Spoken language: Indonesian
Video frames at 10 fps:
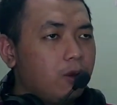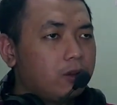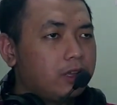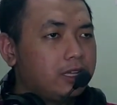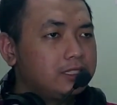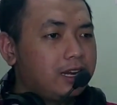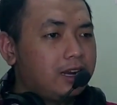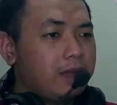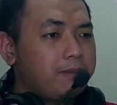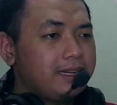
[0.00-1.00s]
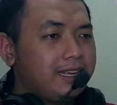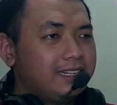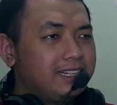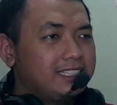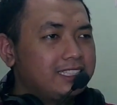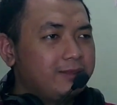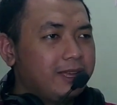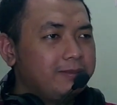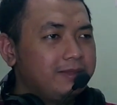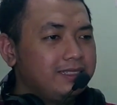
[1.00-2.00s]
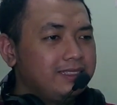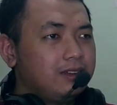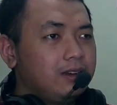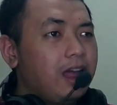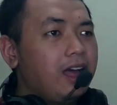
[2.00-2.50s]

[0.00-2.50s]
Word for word: Oke, sekarang apa nih yang dilihat sama Emi? Lah,